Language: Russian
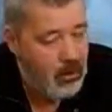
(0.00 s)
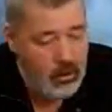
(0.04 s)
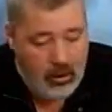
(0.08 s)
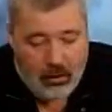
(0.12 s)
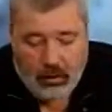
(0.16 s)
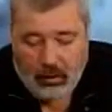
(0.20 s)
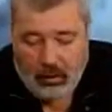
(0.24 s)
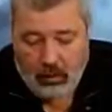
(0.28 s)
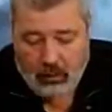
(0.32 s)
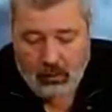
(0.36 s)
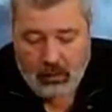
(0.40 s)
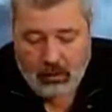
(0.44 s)

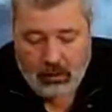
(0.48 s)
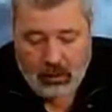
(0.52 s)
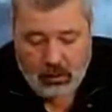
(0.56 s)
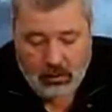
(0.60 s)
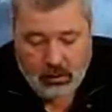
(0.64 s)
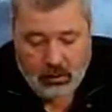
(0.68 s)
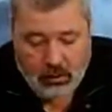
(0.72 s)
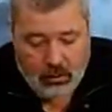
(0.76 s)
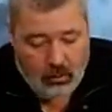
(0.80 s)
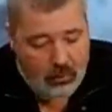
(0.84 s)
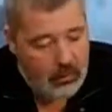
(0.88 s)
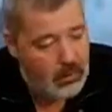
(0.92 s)
начинают
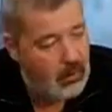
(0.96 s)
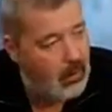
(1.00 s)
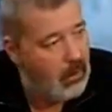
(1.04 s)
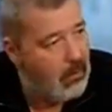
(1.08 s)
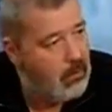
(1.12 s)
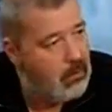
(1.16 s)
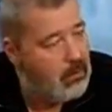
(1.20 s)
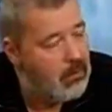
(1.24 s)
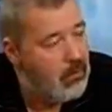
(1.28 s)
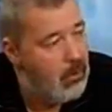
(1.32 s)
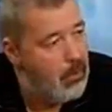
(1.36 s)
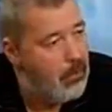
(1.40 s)
здесь еще
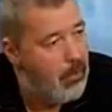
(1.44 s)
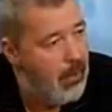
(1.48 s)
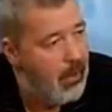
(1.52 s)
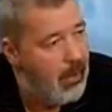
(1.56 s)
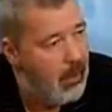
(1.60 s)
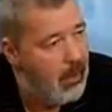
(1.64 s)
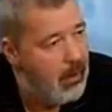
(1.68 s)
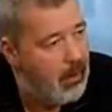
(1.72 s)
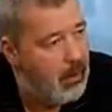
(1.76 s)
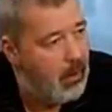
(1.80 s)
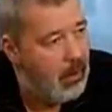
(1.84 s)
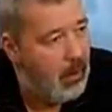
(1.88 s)
устраивать свои
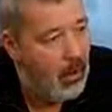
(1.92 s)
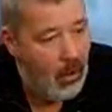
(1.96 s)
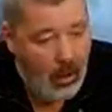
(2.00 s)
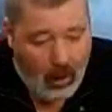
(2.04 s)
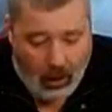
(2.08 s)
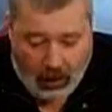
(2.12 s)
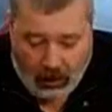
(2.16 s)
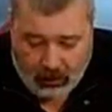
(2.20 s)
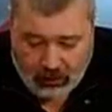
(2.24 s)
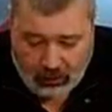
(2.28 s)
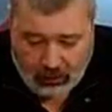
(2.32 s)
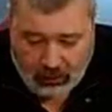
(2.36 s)
порядки.
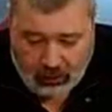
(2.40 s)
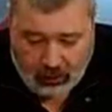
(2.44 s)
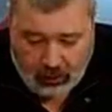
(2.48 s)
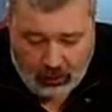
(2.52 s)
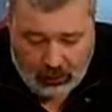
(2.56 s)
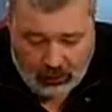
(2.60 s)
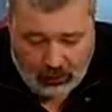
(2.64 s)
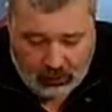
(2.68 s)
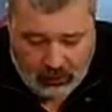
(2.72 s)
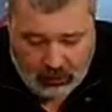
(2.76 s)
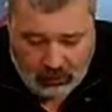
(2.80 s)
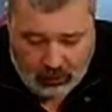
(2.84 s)

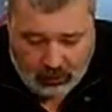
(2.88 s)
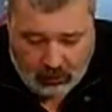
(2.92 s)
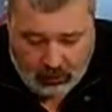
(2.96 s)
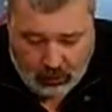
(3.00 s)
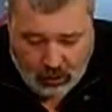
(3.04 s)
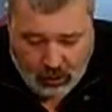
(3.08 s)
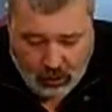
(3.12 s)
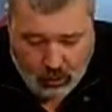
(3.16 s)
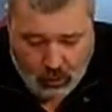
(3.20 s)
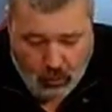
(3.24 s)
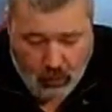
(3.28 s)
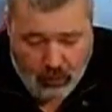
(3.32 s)
Окса, эта
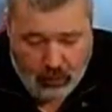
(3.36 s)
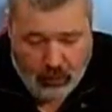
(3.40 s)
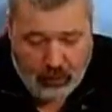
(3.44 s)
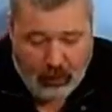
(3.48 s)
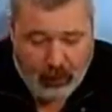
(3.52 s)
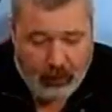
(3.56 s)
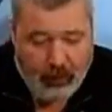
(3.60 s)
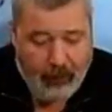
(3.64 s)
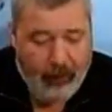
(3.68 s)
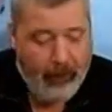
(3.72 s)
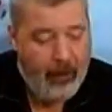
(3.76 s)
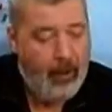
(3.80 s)
самая
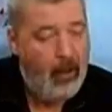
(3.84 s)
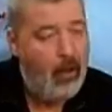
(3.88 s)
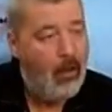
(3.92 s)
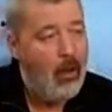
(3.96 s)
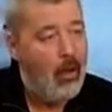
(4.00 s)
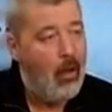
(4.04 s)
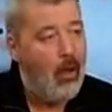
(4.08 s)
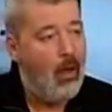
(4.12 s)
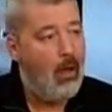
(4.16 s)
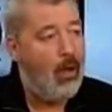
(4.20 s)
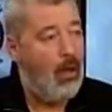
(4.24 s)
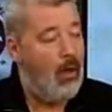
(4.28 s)
Шкода
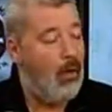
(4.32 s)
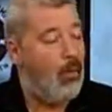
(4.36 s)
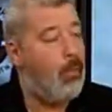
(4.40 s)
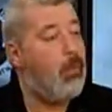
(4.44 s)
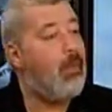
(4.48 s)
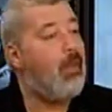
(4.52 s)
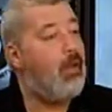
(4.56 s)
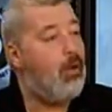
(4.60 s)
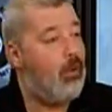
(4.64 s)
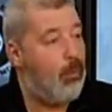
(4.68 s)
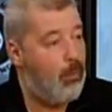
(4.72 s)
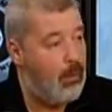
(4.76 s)
а,
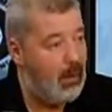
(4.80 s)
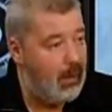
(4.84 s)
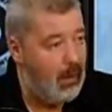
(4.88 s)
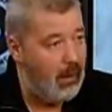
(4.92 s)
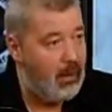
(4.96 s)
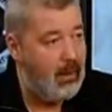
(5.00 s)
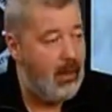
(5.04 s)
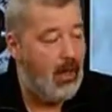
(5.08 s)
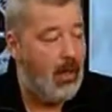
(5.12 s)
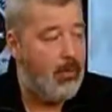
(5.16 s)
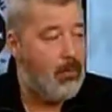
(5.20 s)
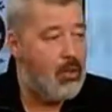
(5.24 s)

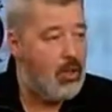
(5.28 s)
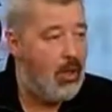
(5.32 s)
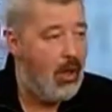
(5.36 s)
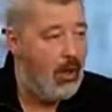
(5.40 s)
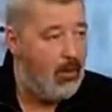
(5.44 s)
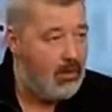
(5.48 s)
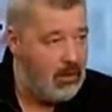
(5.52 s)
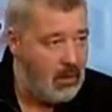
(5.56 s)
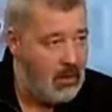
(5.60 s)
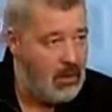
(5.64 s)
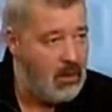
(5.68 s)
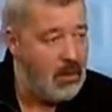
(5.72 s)
была там же.
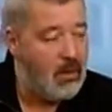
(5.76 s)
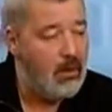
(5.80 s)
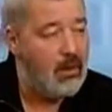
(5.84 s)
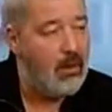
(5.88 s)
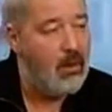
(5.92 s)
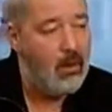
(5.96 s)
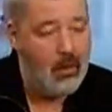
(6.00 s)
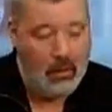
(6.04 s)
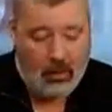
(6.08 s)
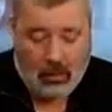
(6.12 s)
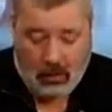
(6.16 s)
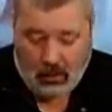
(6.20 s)
А знаете,
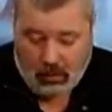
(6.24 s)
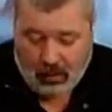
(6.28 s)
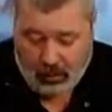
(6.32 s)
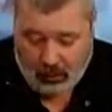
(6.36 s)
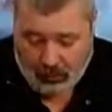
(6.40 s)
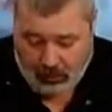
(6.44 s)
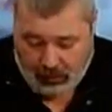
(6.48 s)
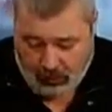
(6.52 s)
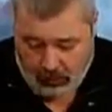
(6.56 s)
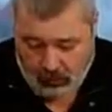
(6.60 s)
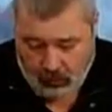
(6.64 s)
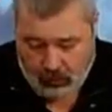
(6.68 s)

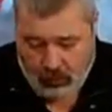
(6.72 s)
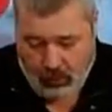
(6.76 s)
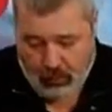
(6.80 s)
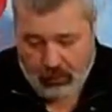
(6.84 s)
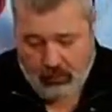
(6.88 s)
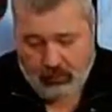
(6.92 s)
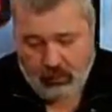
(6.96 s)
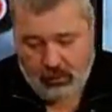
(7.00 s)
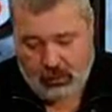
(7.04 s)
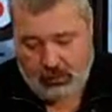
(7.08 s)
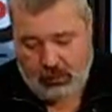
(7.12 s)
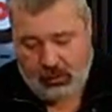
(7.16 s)
кем
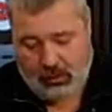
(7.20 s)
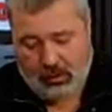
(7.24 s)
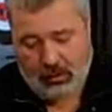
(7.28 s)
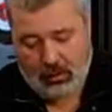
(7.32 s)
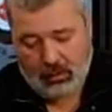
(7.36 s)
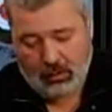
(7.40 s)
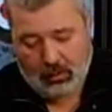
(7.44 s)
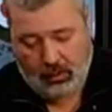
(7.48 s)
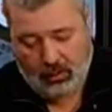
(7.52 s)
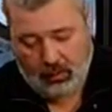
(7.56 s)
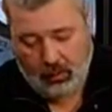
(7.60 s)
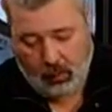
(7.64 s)
работает его
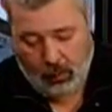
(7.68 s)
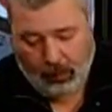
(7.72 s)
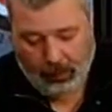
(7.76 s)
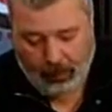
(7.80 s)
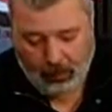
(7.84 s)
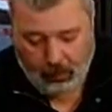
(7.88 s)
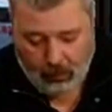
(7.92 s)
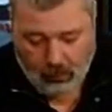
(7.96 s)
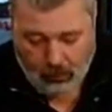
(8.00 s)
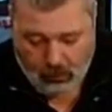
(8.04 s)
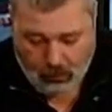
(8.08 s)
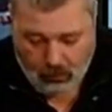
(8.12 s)
заместитель?
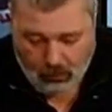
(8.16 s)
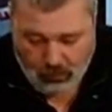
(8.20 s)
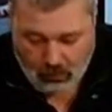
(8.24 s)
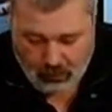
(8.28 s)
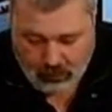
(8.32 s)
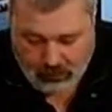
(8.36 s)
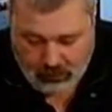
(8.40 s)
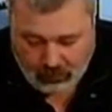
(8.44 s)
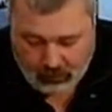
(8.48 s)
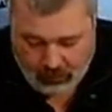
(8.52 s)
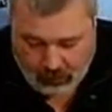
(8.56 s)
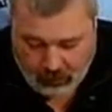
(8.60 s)

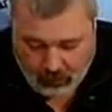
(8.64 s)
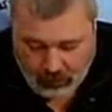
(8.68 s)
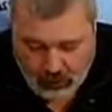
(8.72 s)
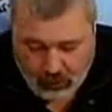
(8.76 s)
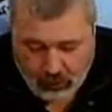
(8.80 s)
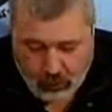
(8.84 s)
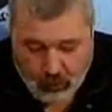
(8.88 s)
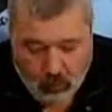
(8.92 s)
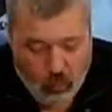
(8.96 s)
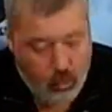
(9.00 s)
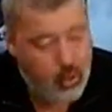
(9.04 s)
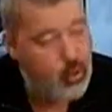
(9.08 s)
У
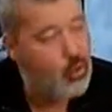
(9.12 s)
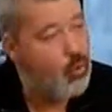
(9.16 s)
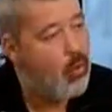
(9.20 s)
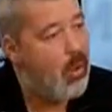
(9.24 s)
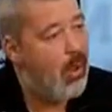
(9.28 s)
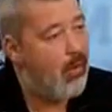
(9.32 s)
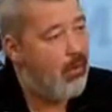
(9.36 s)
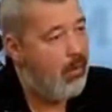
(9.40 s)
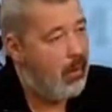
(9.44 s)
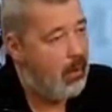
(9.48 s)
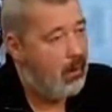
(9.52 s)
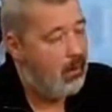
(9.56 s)
Захарченко, у
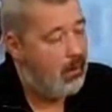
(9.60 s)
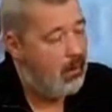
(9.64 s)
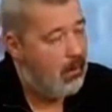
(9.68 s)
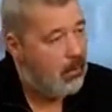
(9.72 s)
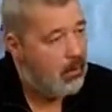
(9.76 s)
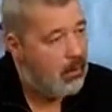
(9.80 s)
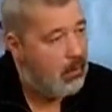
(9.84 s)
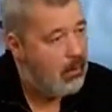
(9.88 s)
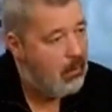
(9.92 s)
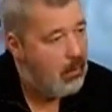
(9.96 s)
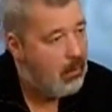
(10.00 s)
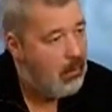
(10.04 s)
Жукова –
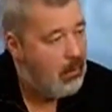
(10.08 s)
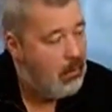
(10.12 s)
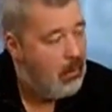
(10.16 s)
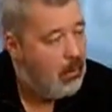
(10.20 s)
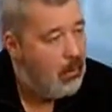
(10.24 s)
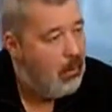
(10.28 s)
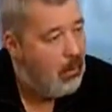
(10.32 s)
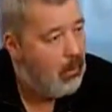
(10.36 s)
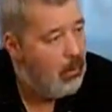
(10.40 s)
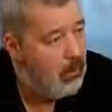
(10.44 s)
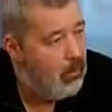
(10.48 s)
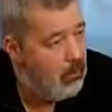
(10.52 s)

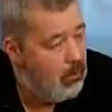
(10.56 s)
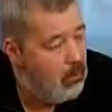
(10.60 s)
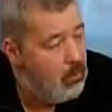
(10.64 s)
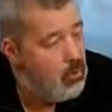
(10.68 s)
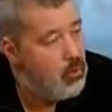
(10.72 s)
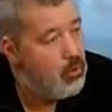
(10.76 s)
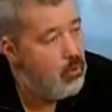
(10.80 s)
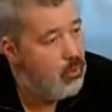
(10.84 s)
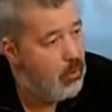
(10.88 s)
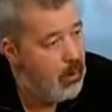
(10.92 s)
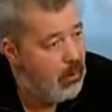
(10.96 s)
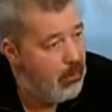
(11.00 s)

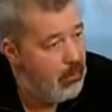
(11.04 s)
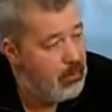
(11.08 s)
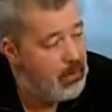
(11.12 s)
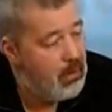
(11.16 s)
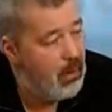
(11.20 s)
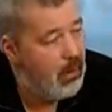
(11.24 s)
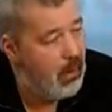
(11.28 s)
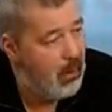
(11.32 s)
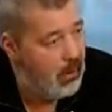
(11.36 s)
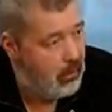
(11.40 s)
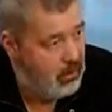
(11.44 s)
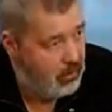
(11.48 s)
у Жукова
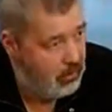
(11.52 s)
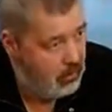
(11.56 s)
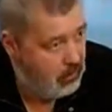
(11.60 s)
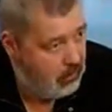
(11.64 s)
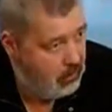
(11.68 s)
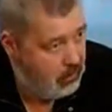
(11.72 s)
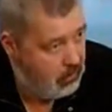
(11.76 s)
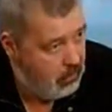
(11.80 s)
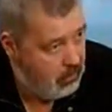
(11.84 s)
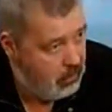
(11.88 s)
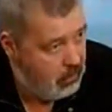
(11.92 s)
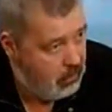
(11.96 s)

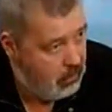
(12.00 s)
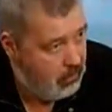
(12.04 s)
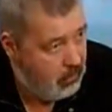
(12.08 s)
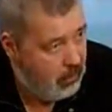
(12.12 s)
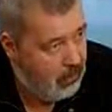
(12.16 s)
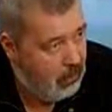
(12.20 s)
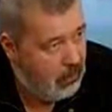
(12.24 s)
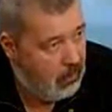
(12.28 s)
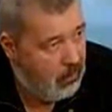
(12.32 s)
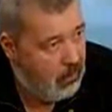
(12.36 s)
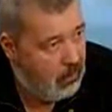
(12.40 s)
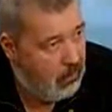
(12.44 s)
Захарченко. Да, у
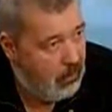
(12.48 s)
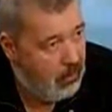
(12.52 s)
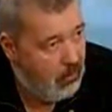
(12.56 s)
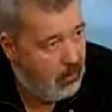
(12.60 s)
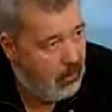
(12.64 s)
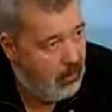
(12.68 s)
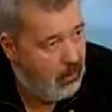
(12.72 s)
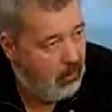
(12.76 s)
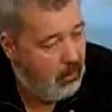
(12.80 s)
маршала